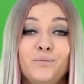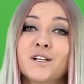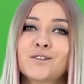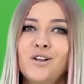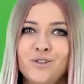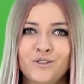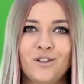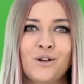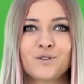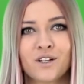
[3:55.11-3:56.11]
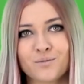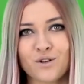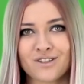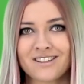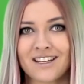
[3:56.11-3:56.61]
поскольку у нее есть
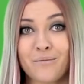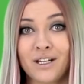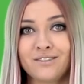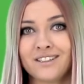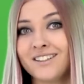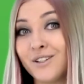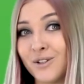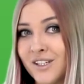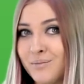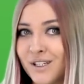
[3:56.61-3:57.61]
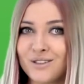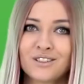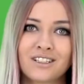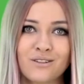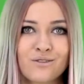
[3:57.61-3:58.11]
возможность зарабатывать на других
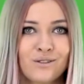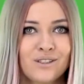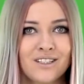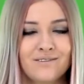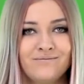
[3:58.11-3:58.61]
продуктах и услугах.